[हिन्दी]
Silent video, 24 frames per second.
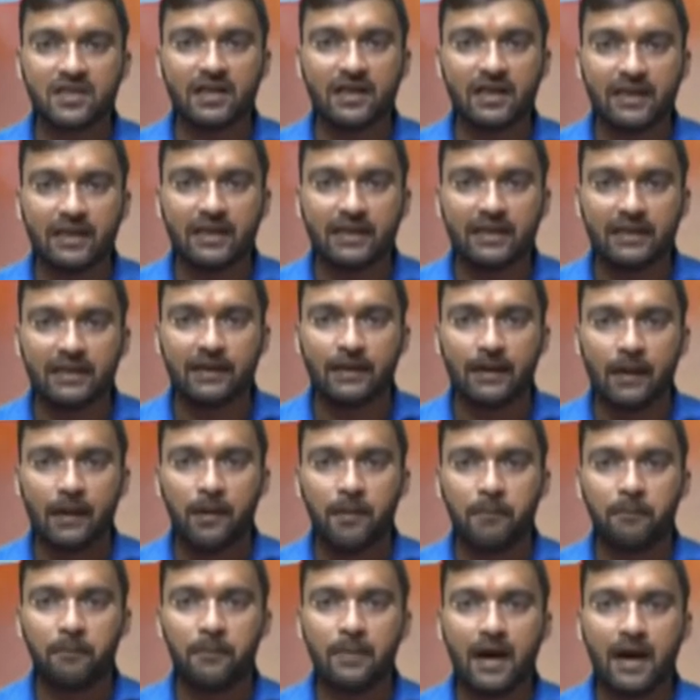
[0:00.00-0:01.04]
जिले की
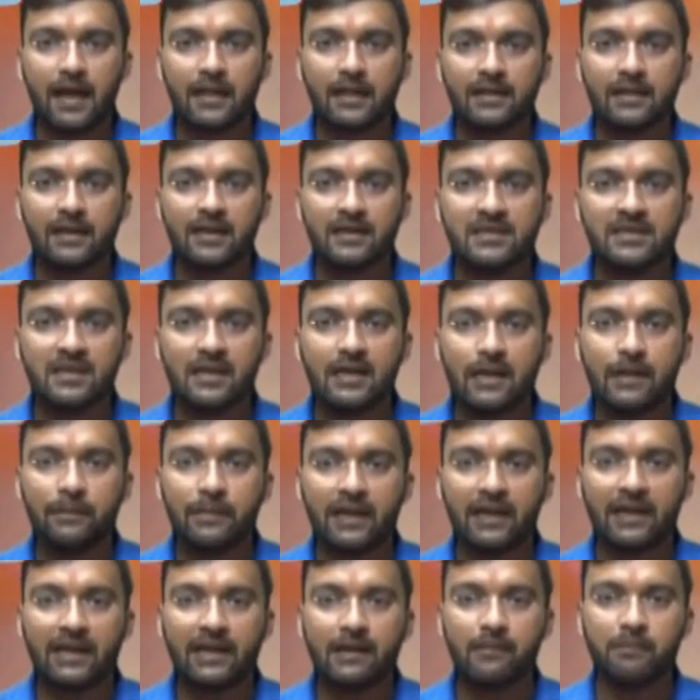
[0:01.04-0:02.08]
मालदा जिले
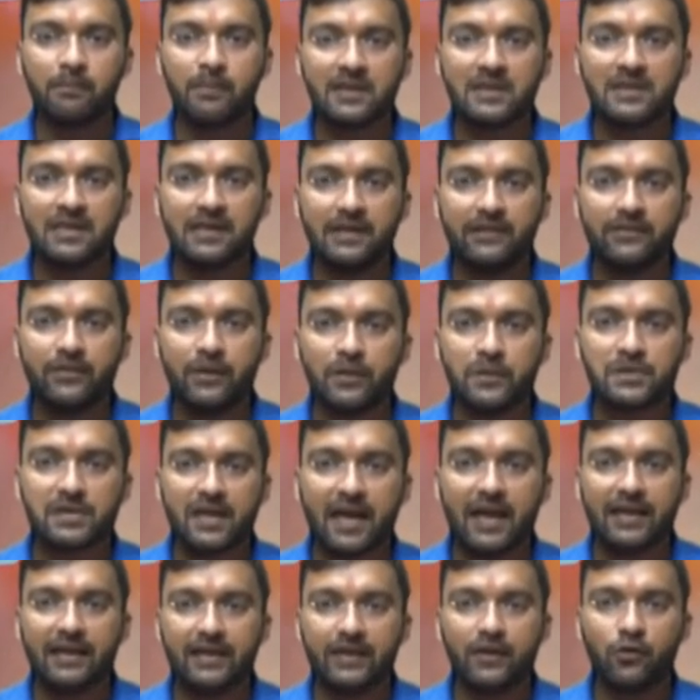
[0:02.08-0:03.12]
में एक मछली
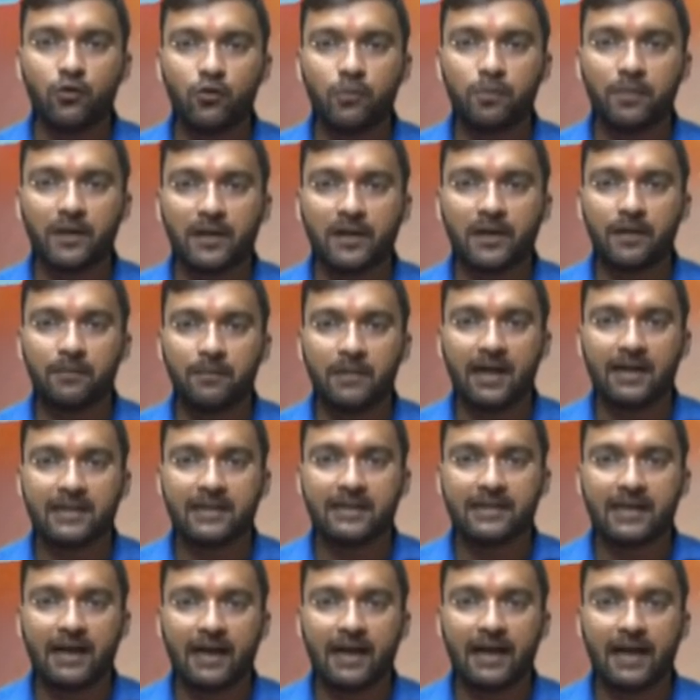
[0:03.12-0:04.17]
व्यवसायी के ऊपर हमला
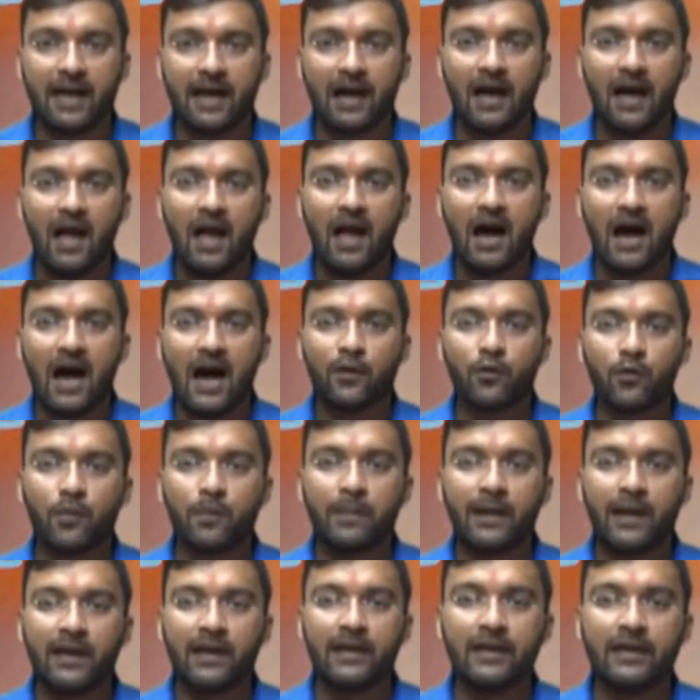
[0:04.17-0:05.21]
किया गया
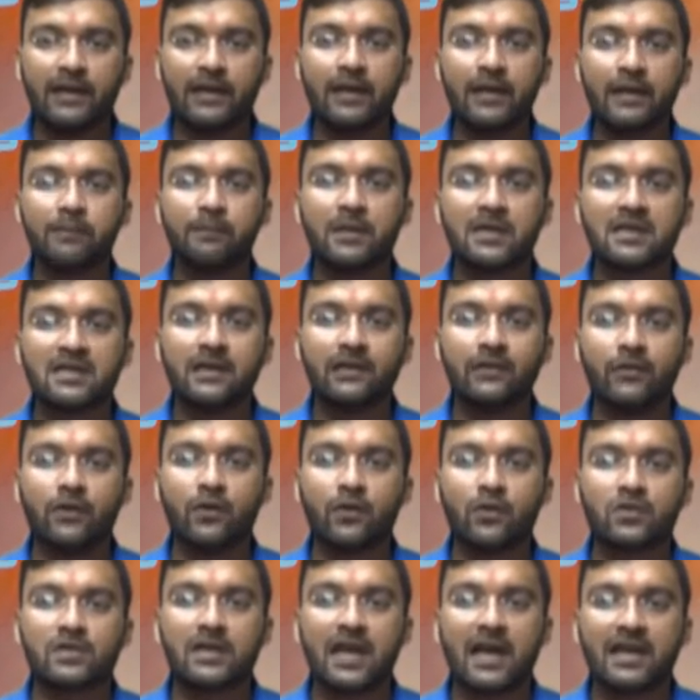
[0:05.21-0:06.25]
आरोप है कि मछली
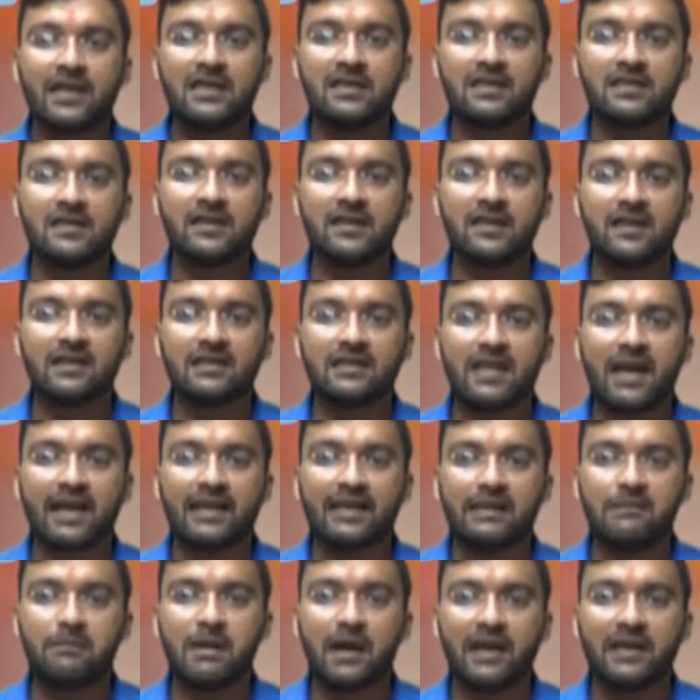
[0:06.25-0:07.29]
व्यवसायी से
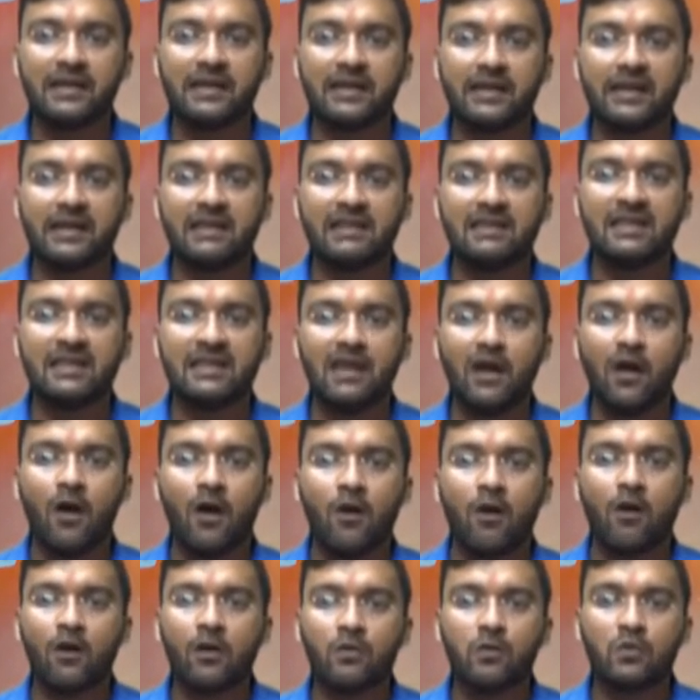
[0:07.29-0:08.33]
रंगदारी मांगी गई थी
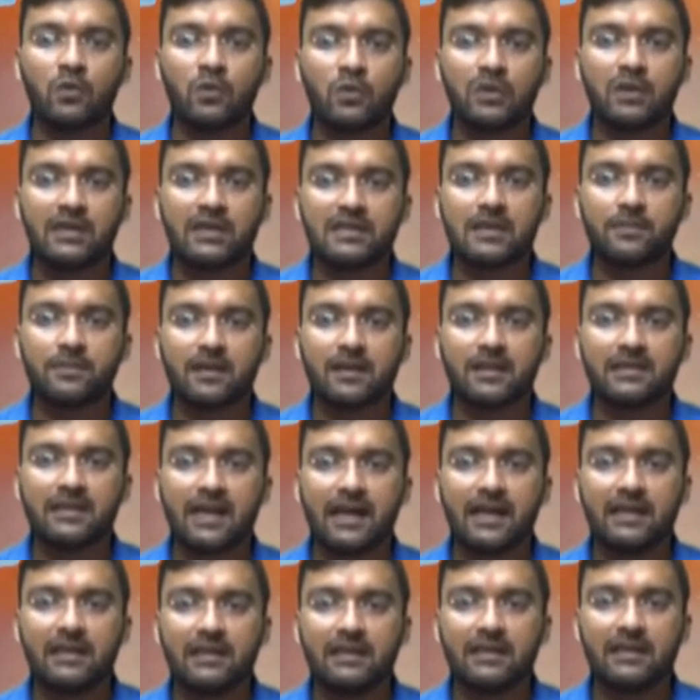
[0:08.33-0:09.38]
और उन्होंने जब
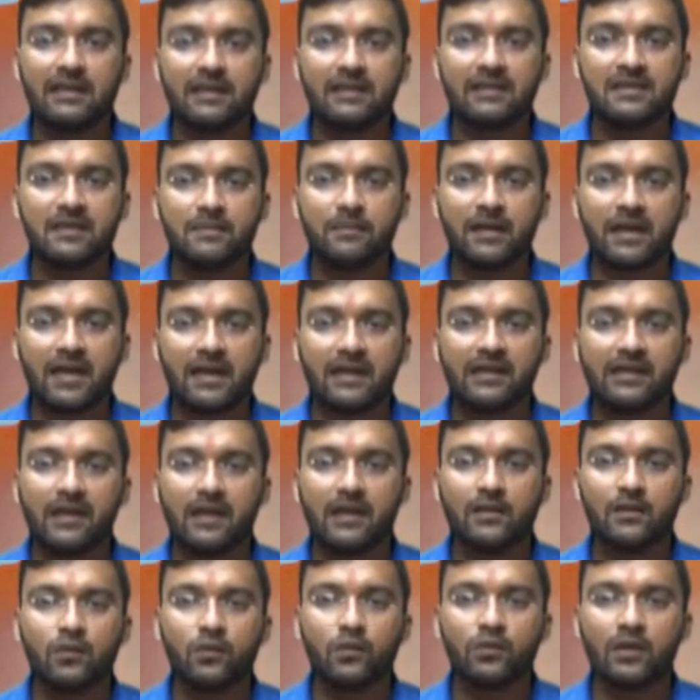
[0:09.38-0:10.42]
रंगदारी देने से मना
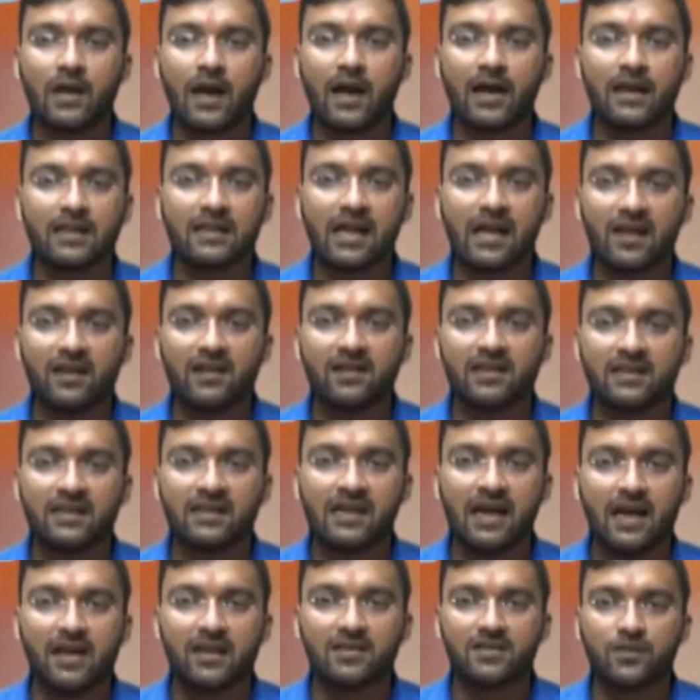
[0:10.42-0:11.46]
किया तो धारदार
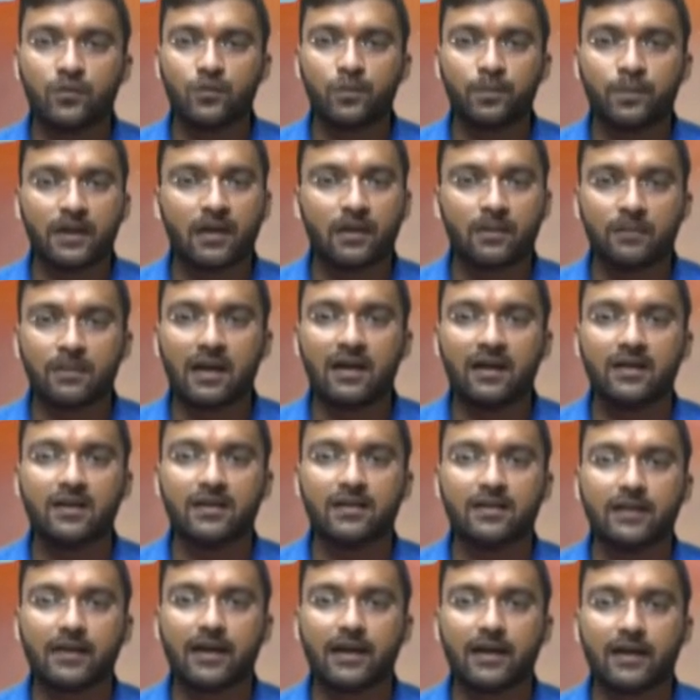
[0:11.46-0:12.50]
हथियार से उन पर हमला
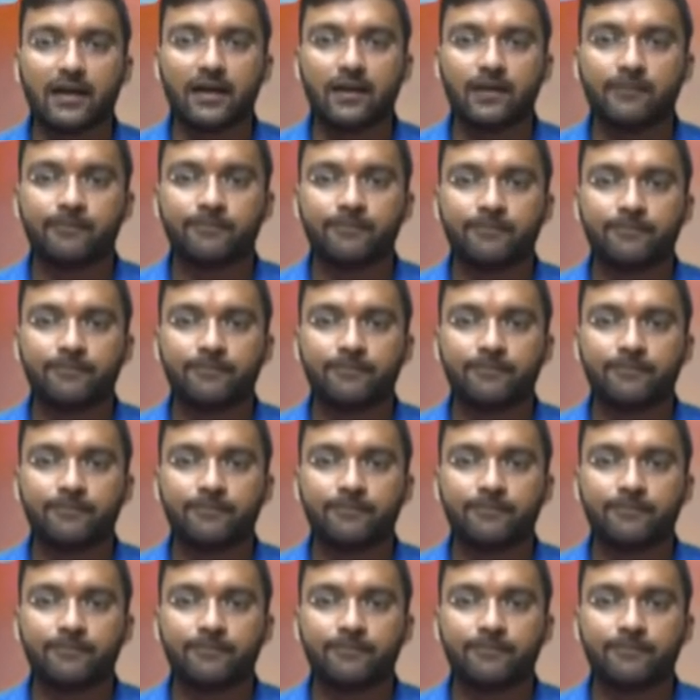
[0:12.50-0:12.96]
कर दिया गया